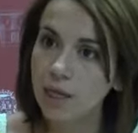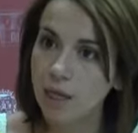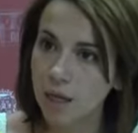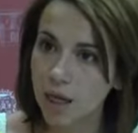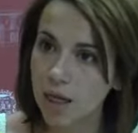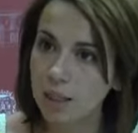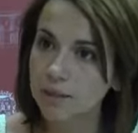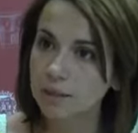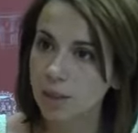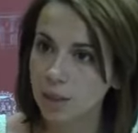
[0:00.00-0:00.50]

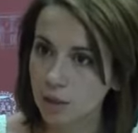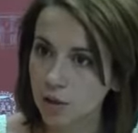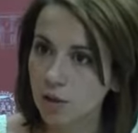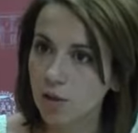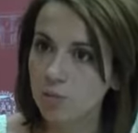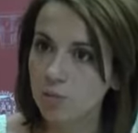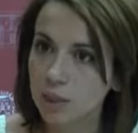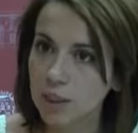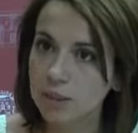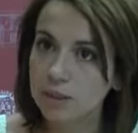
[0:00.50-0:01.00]

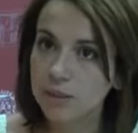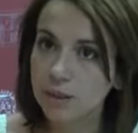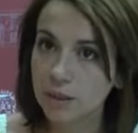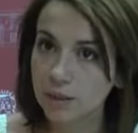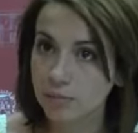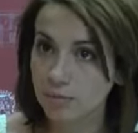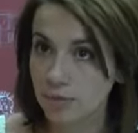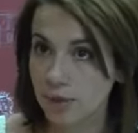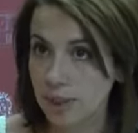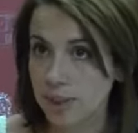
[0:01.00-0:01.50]
anteriormente
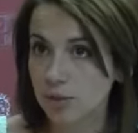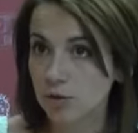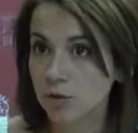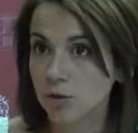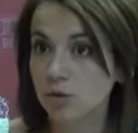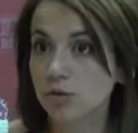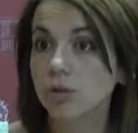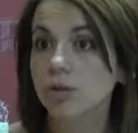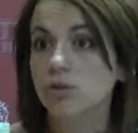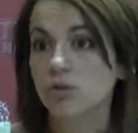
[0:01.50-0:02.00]
estos
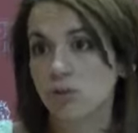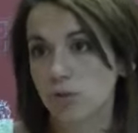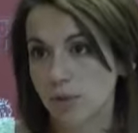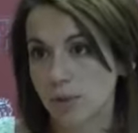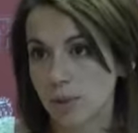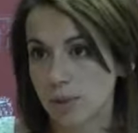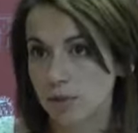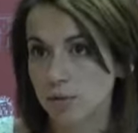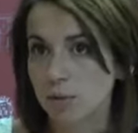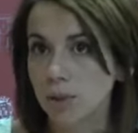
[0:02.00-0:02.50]

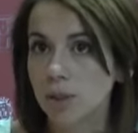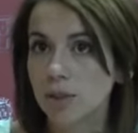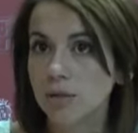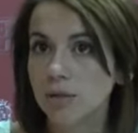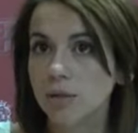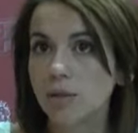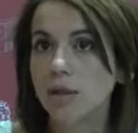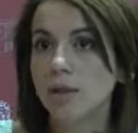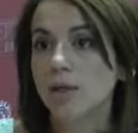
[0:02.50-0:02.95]
sobresueldos